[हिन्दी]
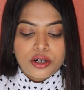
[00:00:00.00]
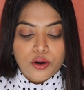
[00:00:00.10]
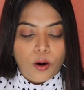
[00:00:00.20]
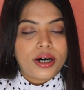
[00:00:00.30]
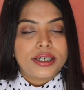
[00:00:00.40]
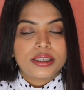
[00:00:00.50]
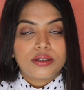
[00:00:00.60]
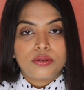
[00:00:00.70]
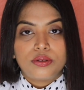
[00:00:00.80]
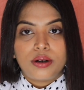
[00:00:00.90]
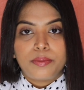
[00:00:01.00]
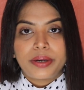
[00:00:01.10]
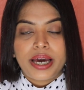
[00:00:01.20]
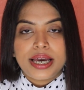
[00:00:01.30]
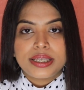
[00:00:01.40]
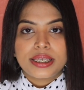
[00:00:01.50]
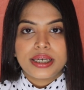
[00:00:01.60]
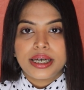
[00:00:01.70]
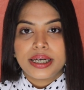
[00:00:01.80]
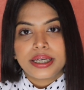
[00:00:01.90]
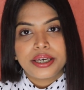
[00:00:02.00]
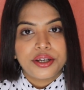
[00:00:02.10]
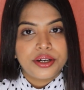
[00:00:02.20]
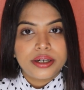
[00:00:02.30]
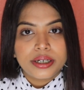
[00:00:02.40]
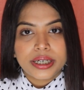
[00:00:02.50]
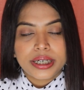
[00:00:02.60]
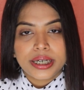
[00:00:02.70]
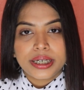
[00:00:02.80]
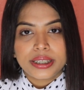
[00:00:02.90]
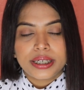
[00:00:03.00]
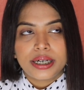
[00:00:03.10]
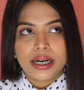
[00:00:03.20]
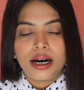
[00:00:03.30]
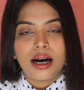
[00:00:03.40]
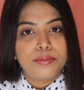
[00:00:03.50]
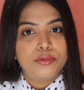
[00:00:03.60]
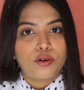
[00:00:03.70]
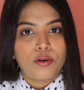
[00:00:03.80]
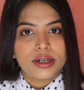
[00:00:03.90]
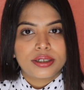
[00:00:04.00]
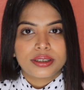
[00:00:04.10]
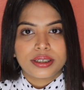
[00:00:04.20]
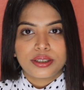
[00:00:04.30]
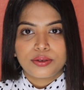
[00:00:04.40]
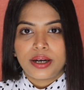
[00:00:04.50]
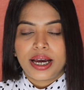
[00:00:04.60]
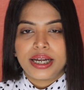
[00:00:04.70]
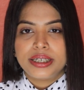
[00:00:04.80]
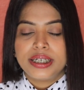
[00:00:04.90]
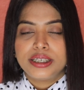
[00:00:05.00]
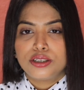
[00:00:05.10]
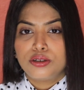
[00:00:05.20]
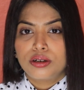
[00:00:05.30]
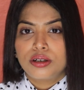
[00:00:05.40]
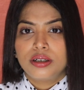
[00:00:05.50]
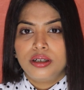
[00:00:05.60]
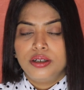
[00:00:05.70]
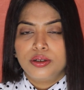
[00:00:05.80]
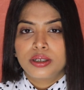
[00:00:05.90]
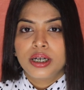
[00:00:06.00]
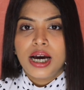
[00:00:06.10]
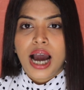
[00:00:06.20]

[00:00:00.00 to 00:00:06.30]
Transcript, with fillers: ड्रॉ कर सकते हो आपके आईज के एक हेयर के तरह आप ड्रॉ कर सकते हो एंड इट्स नॉट गोना लुक